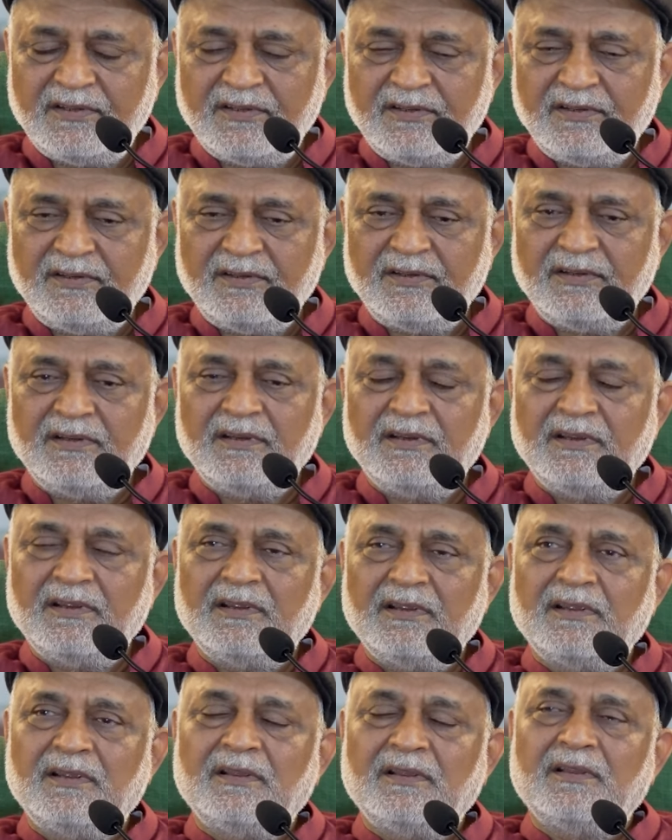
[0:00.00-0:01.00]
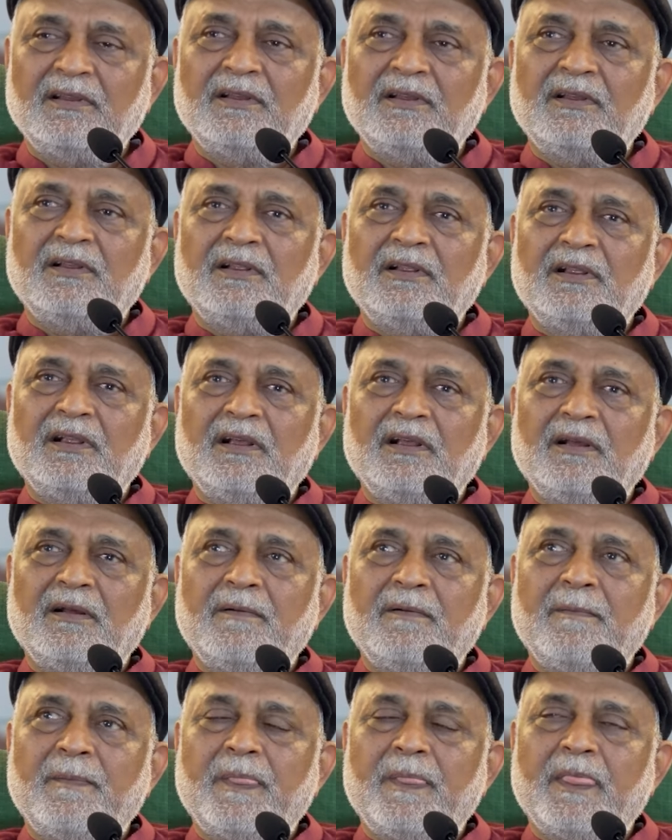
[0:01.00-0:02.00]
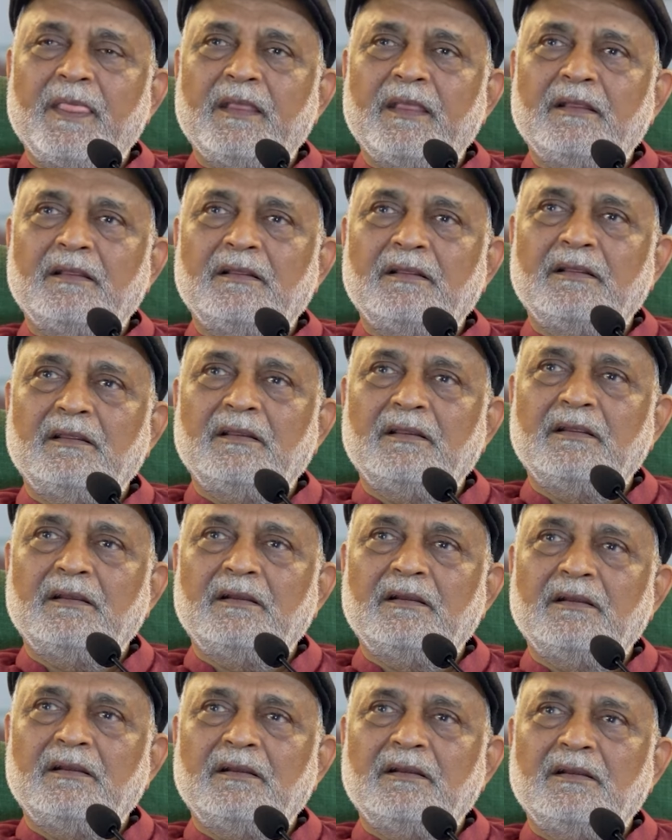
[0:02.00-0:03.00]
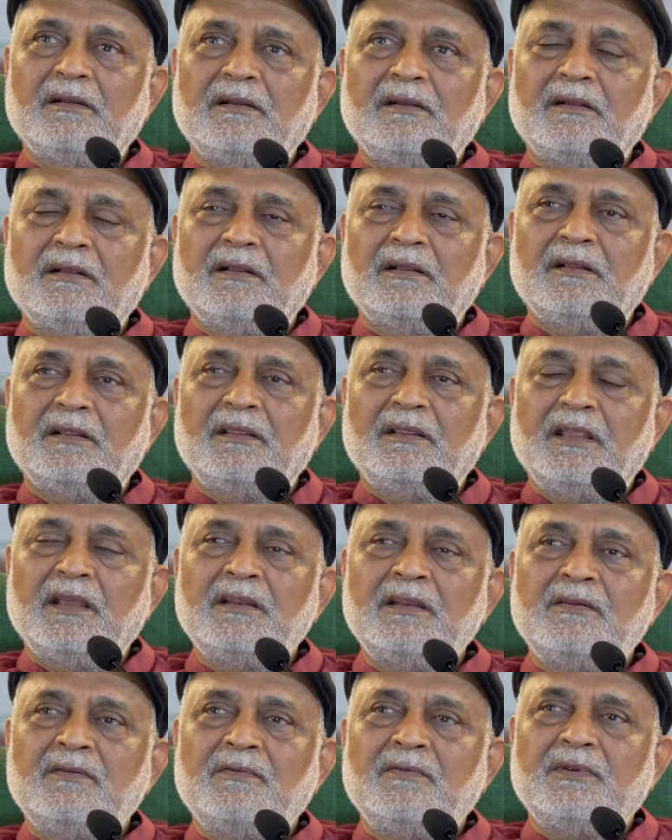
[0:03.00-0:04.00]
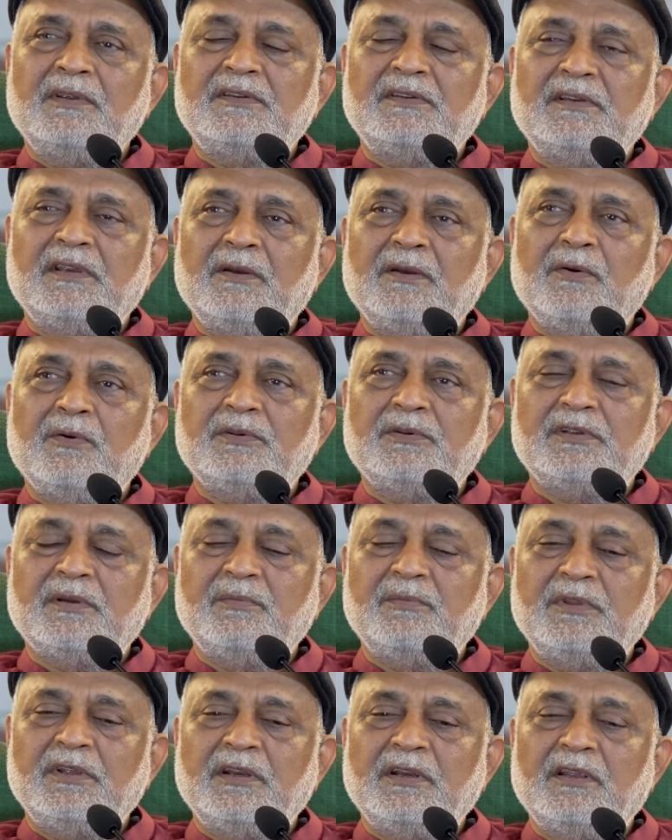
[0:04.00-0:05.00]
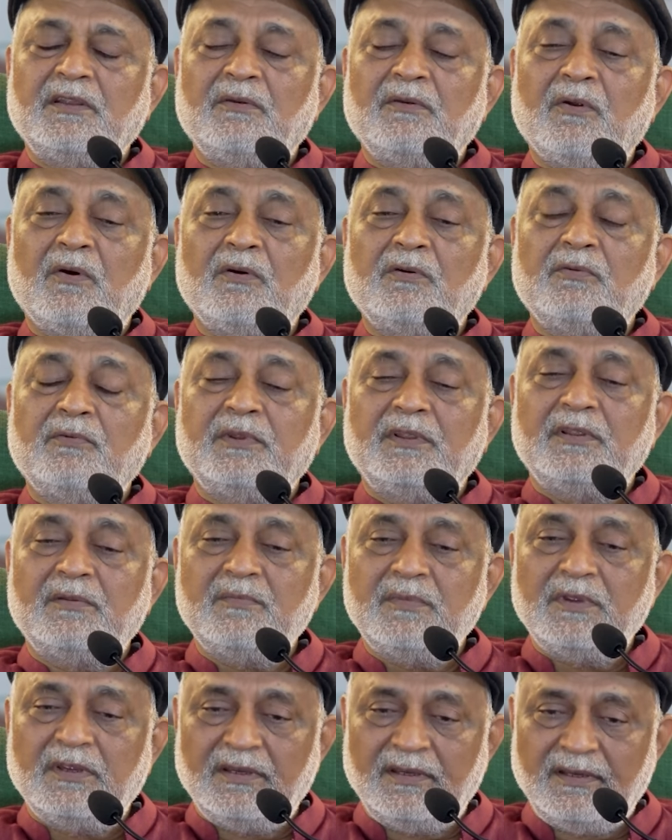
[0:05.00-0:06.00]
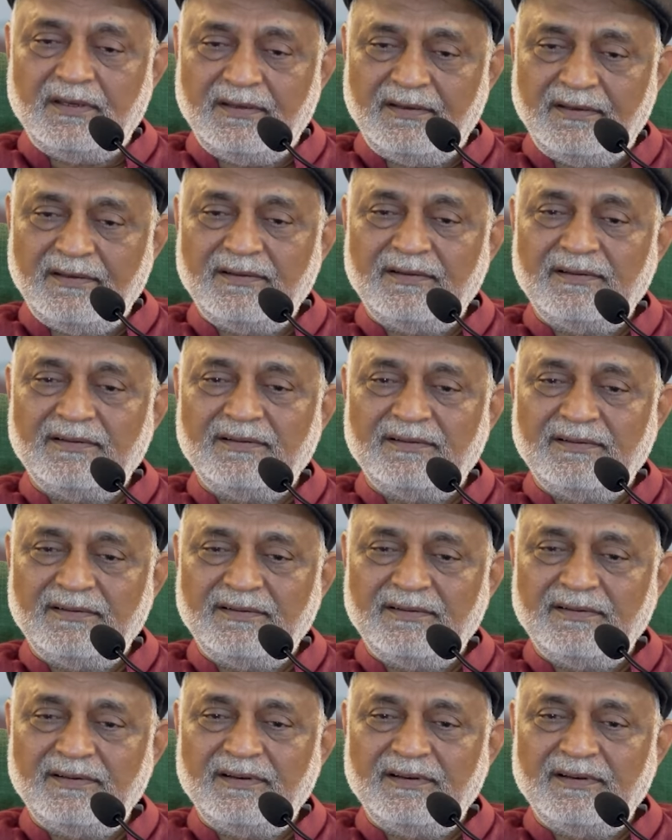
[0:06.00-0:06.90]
నాలోనే ఏదో లోపం ఉంది వాటి పనిని వాటినే సహజంగా చేసుకోనిద్దాం అని మనం అనుకుంటాం